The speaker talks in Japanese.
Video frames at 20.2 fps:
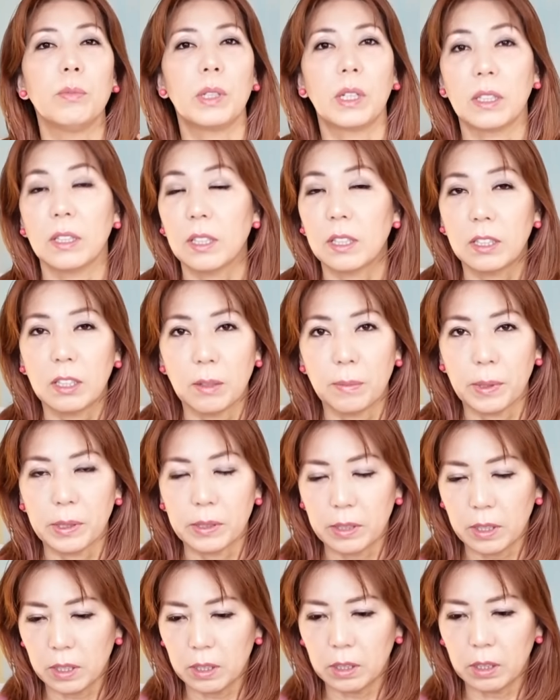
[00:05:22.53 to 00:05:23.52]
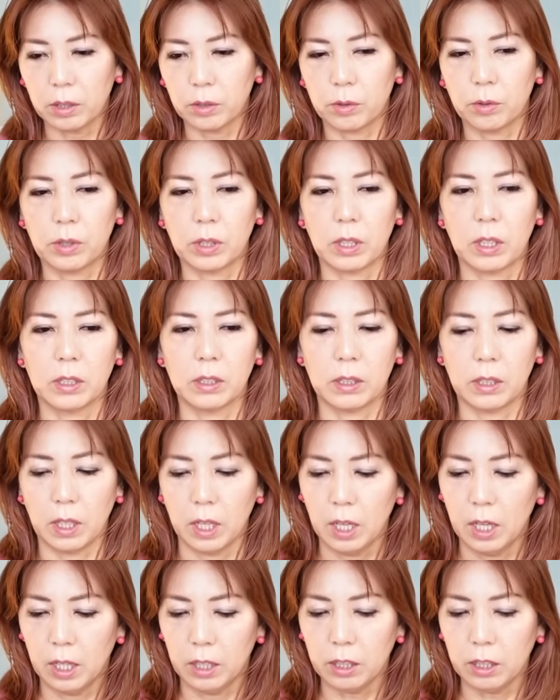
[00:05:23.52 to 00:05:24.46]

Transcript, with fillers: 備ができていませんっていうような感じで